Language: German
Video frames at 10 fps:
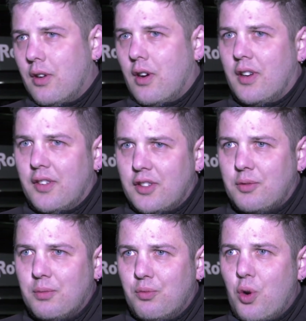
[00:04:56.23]
ja,
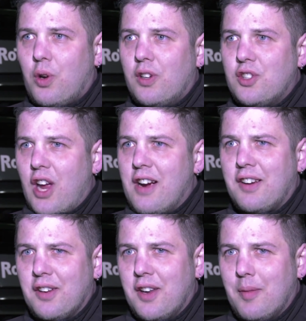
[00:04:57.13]
nicht wirklich
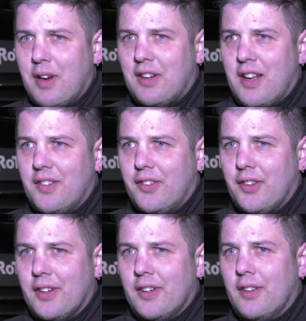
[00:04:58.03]
angenehm, das
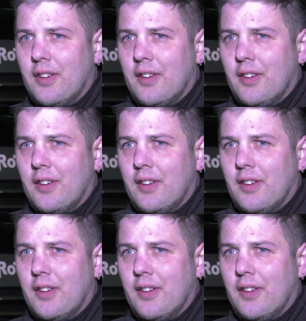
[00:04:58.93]
Ganze.